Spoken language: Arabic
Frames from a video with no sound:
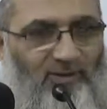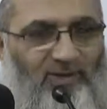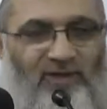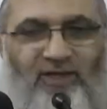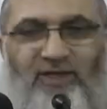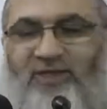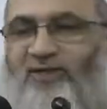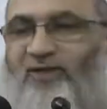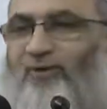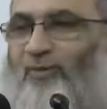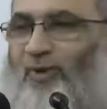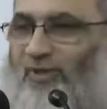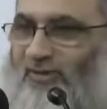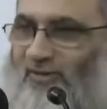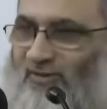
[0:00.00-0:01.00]
العيال
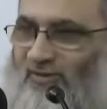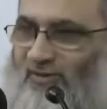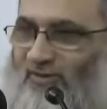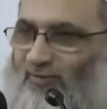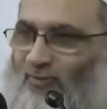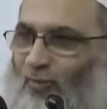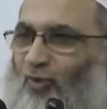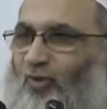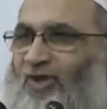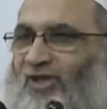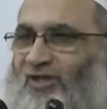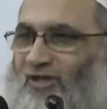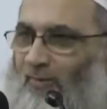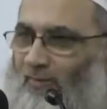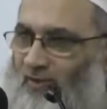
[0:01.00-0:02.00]
تكبر
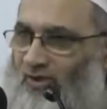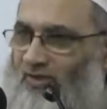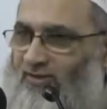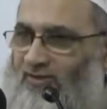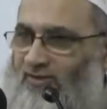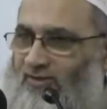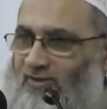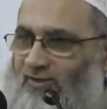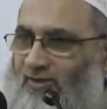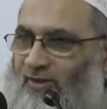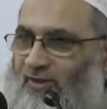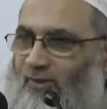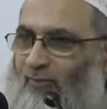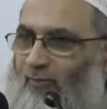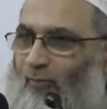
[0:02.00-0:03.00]
ممكن يمرض
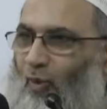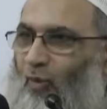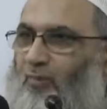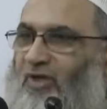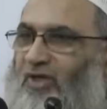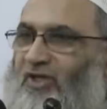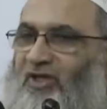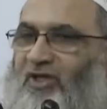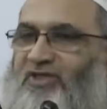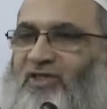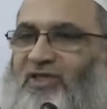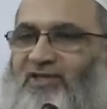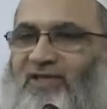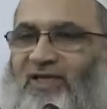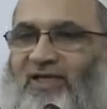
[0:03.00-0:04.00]
ممكن يجي
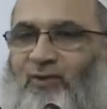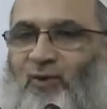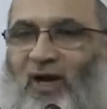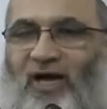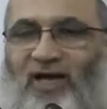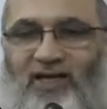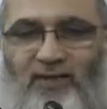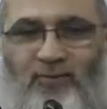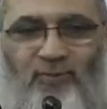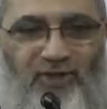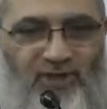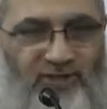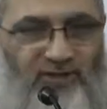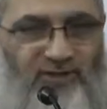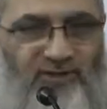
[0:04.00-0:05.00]
زلزال يوقع
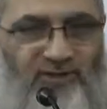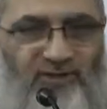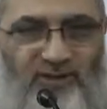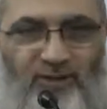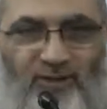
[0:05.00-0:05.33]
البيت